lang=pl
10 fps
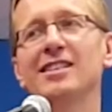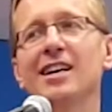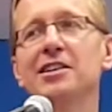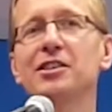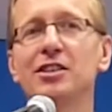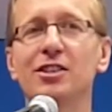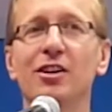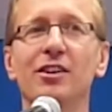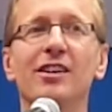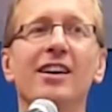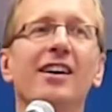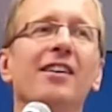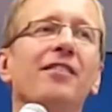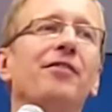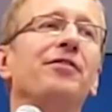z każdej strony.
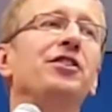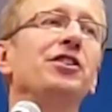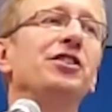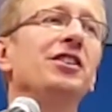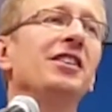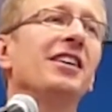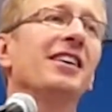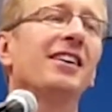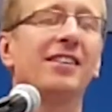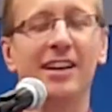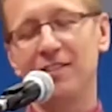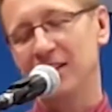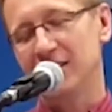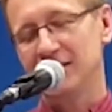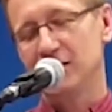W dziedzinie
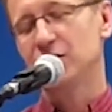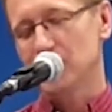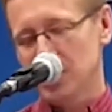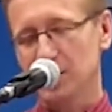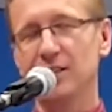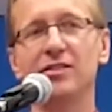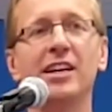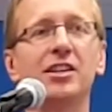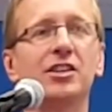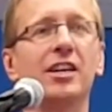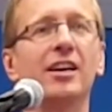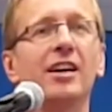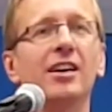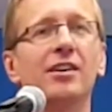nawet czysto zewnętrznej,